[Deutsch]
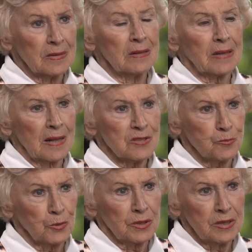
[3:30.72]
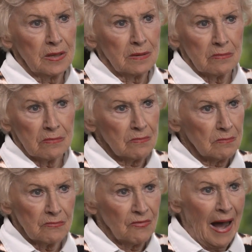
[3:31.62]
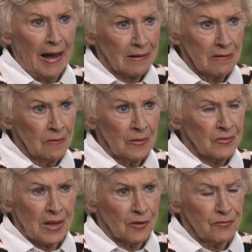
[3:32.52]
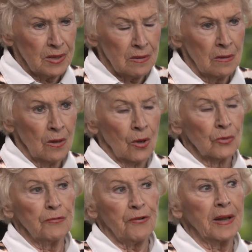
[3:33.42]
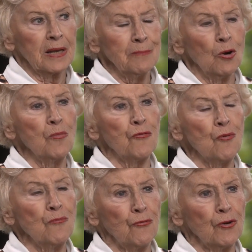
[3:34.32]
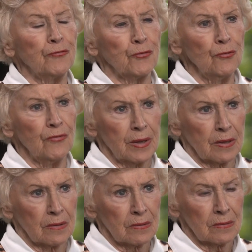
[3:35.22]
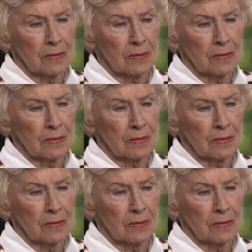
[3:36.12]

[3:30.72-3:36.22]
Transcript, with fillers: Die transportieren Waren nach Wien. Die fahren immer um 5 Uhr früh weg.